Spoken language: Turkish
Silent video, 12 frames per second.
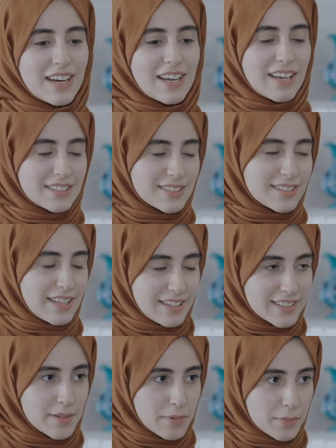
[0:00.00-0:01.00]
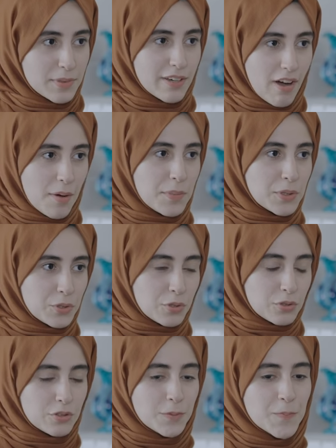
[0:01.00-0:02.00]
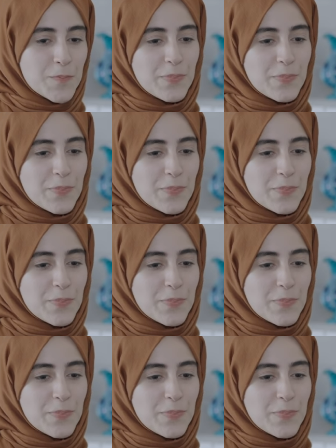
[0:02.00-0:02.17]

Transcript: hayati tehlikem hep devam ediyordu.